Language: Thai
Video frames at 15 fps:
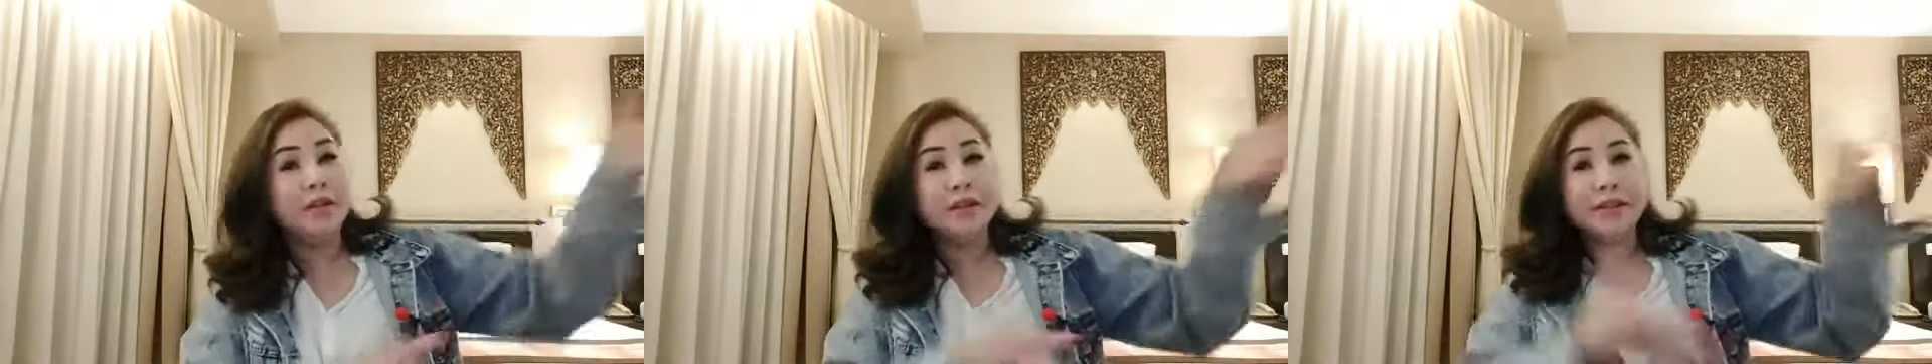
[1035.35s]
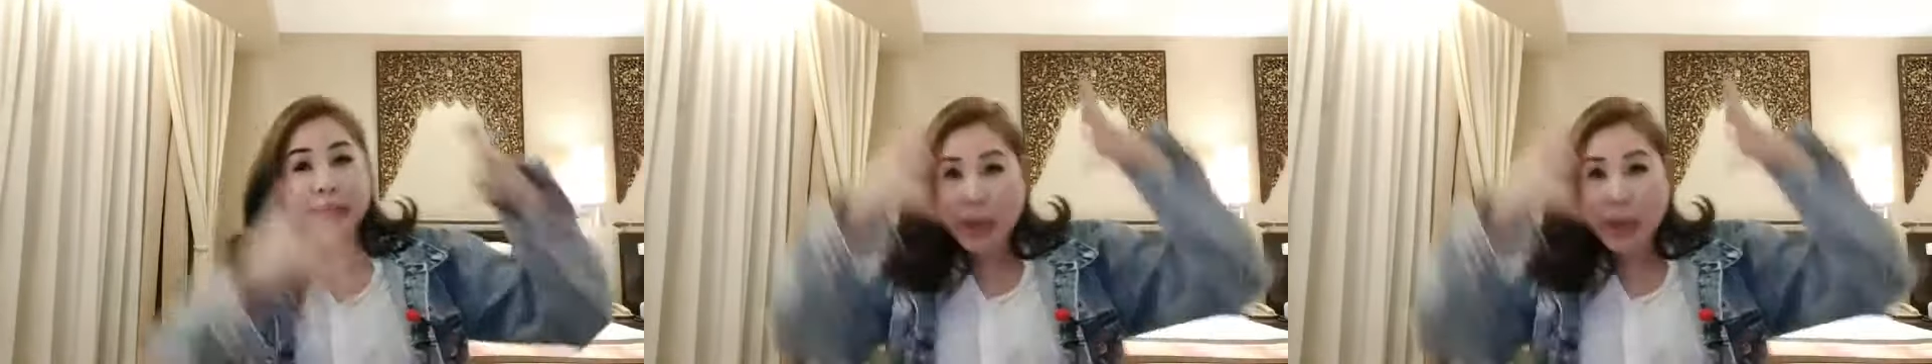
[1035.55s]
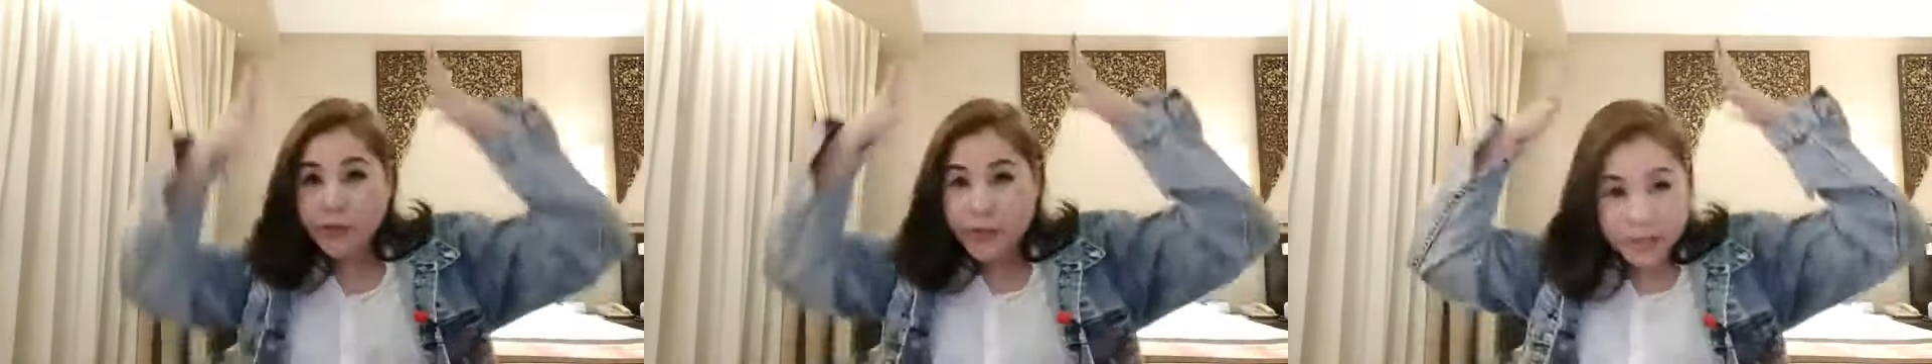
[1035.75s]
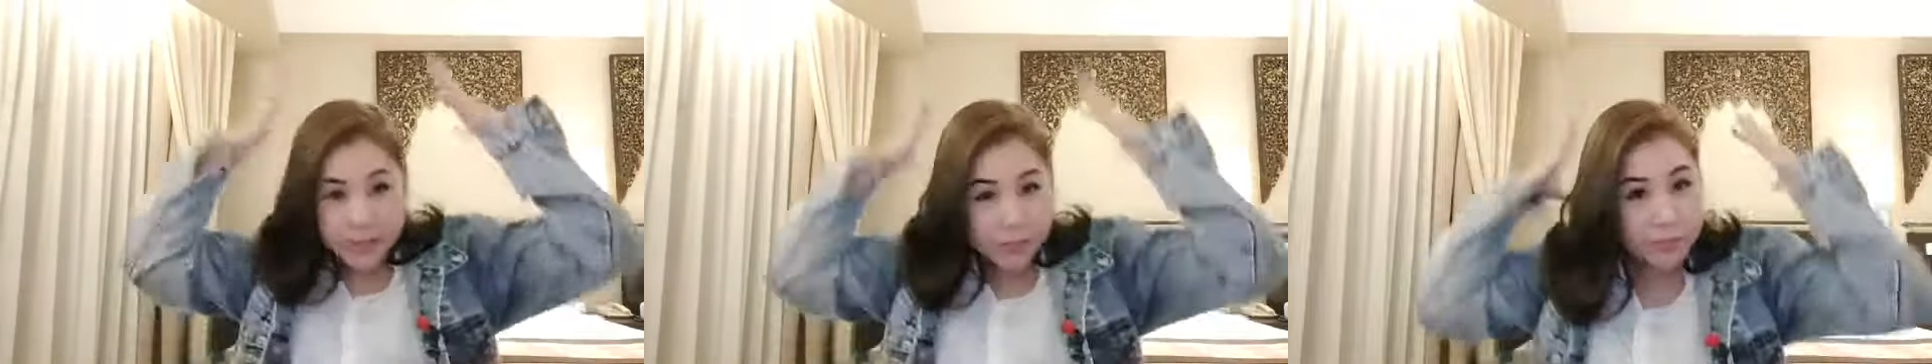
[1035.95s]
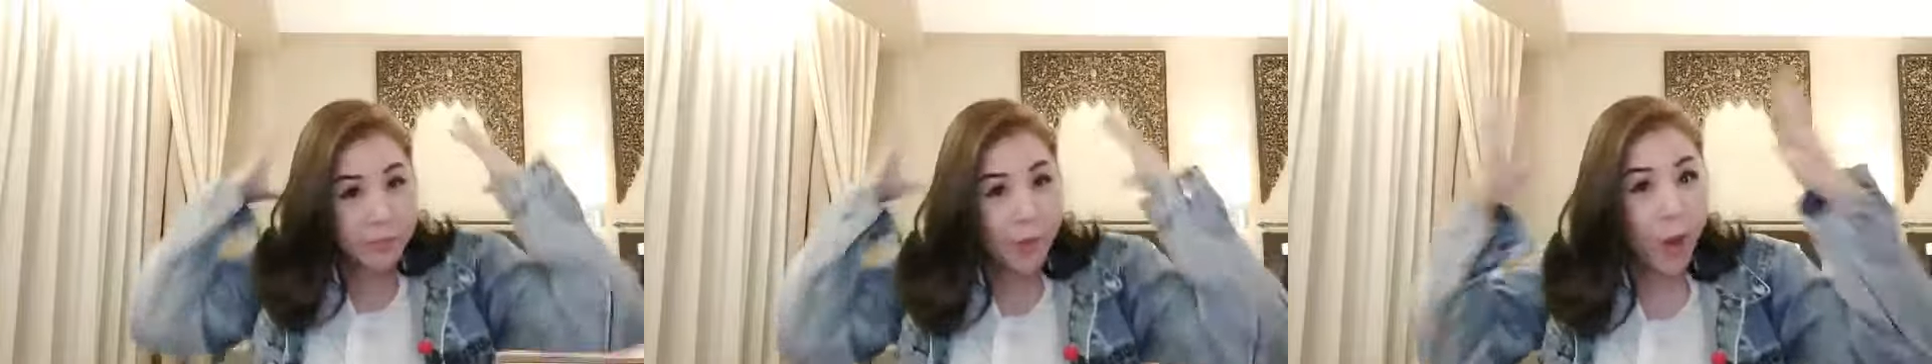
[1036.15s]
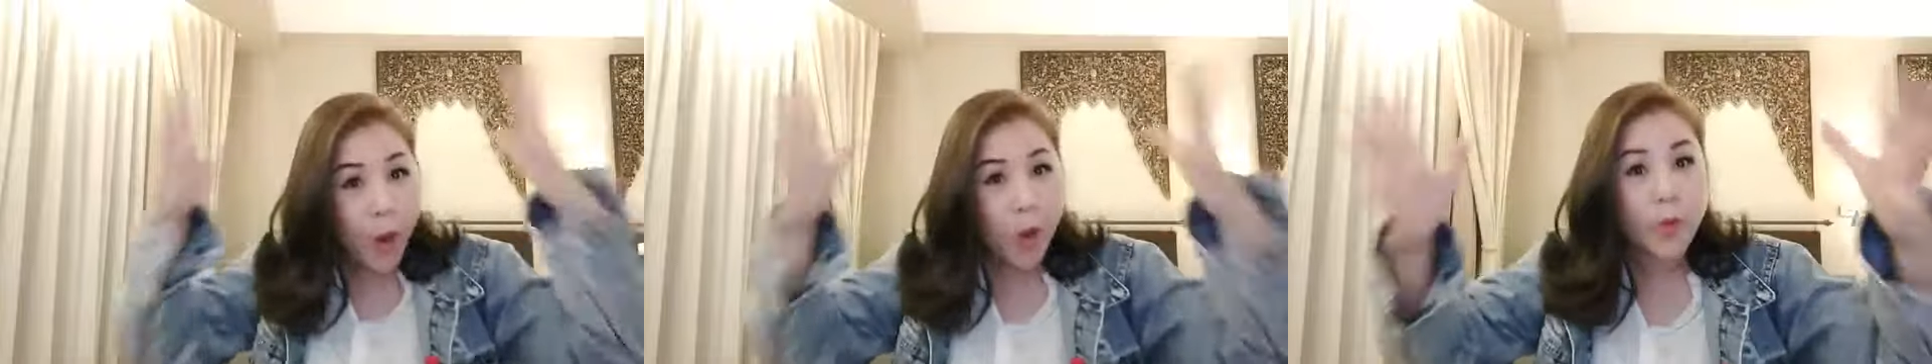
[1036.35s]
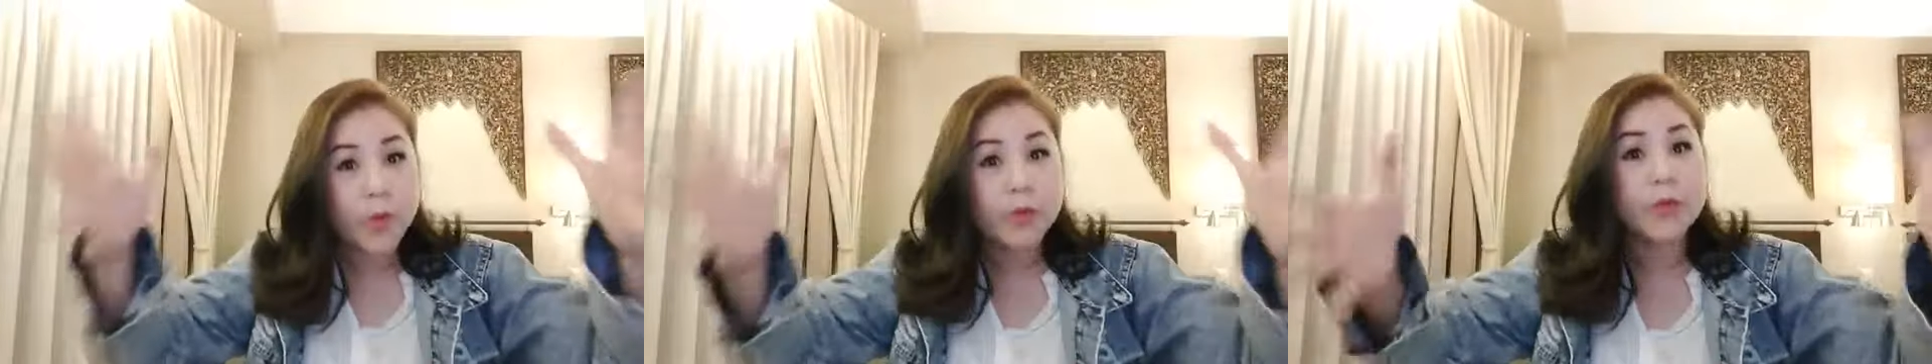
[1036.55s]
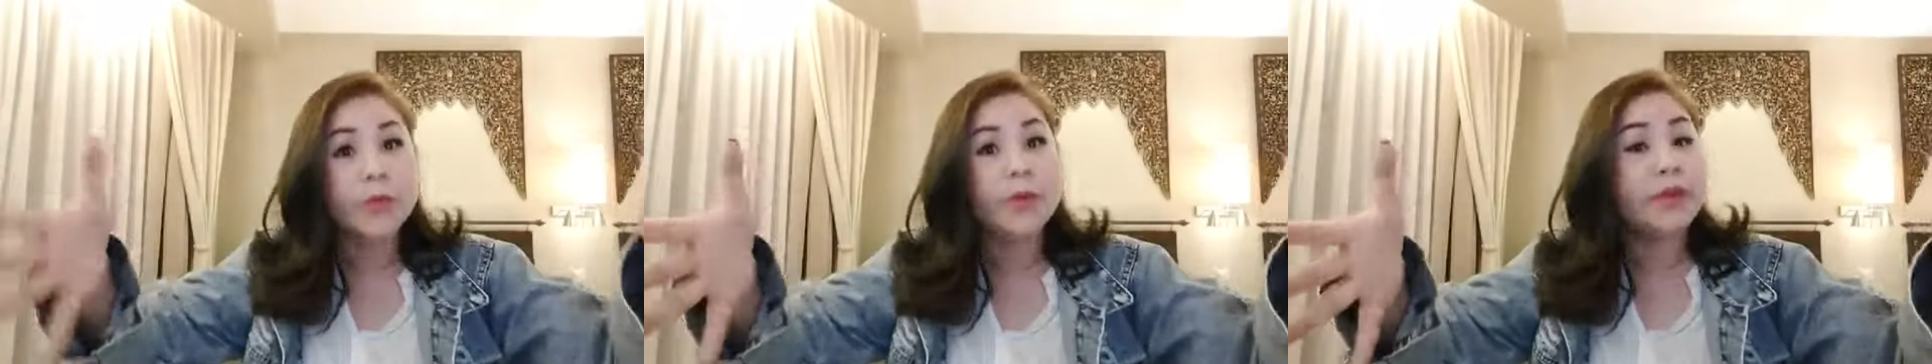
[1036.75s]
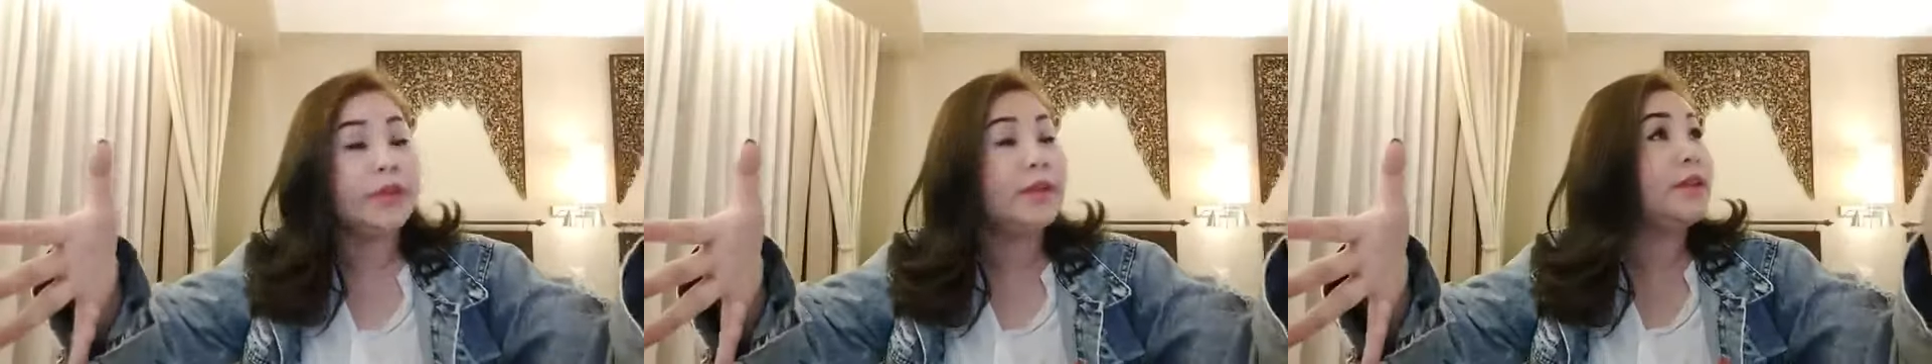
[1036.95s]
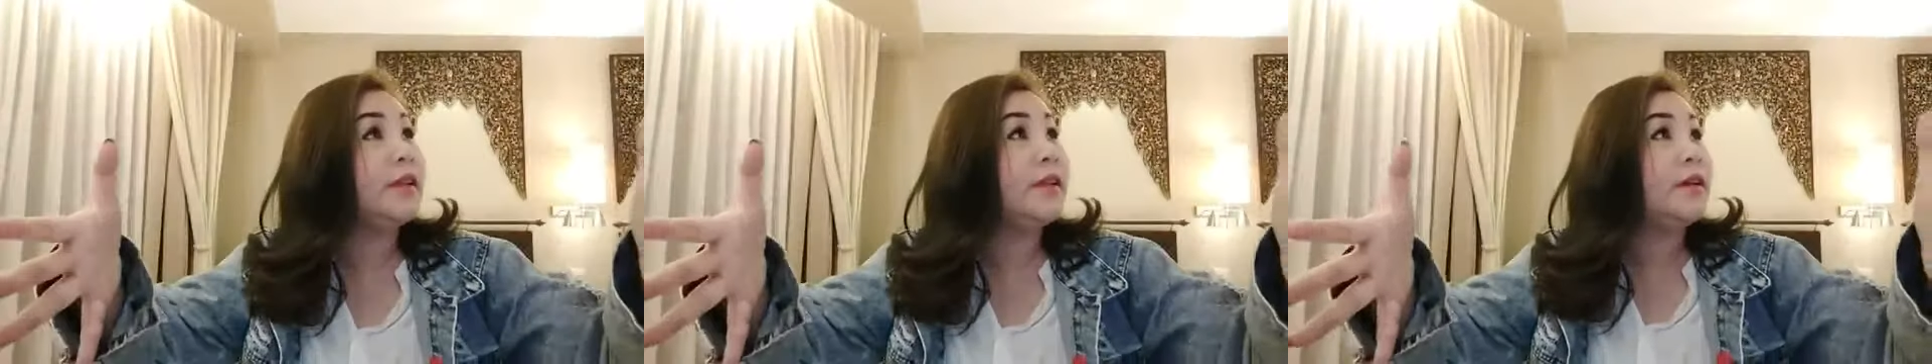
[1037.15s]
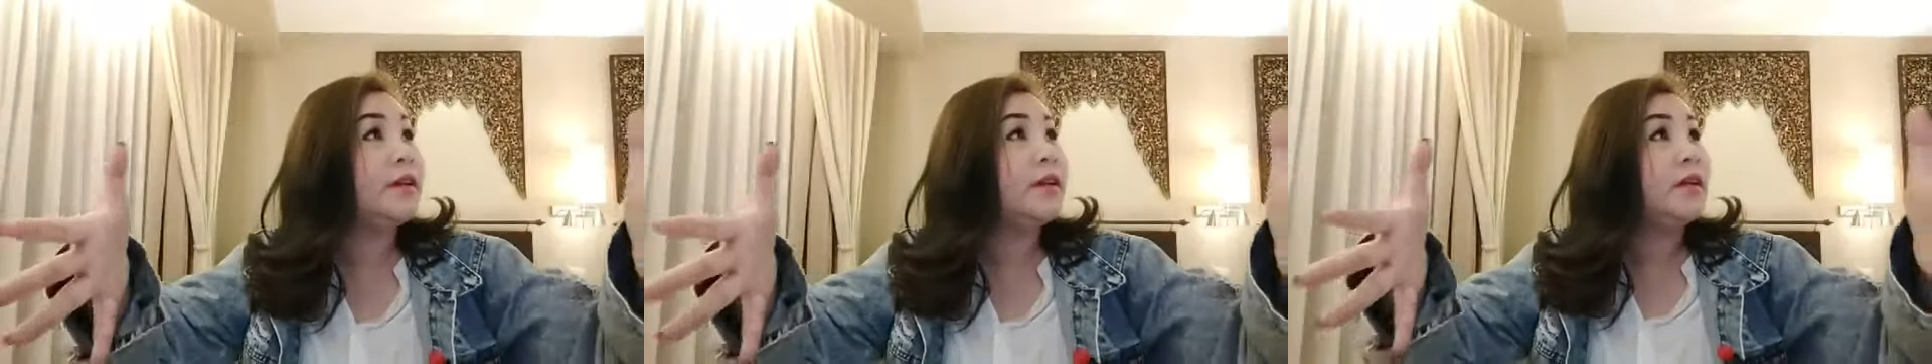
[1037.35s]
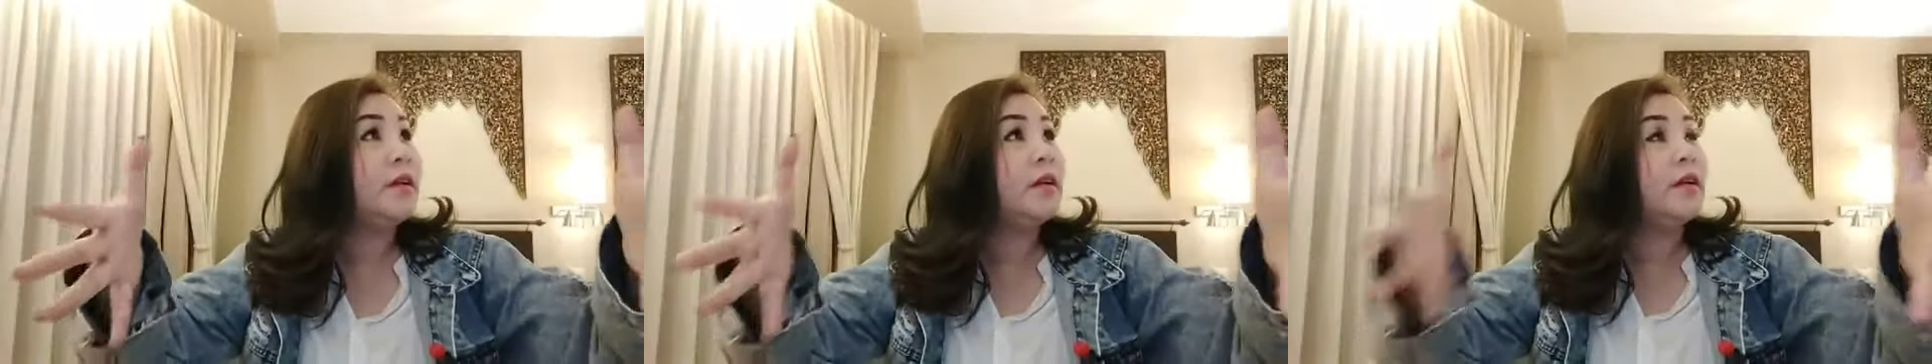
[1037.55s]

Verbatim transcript: แต่เราอยากจะบอกคนคนนี้ อื